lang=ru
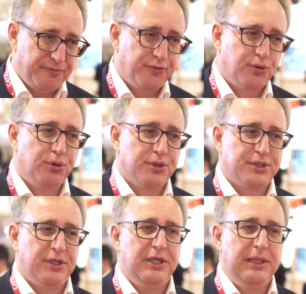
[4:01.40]
в
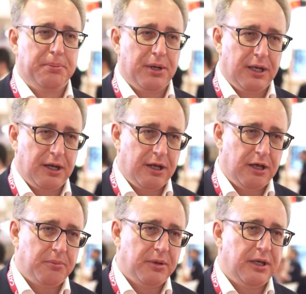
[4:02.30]
курсе и
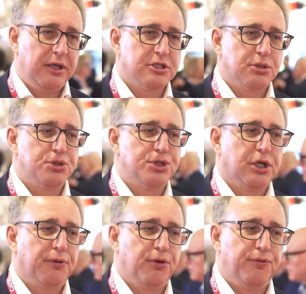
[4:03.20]
программы, и
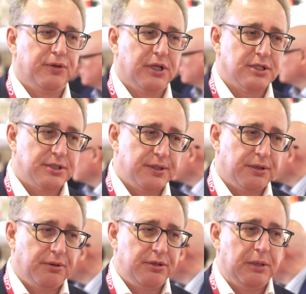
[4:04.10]
источников и
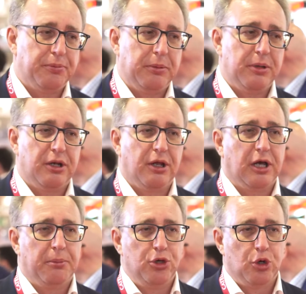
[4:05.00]
финансирования, и
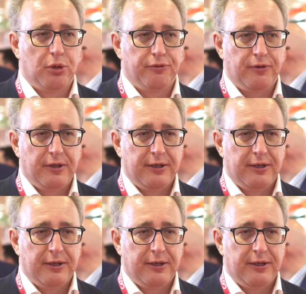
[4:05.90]
примерных объемов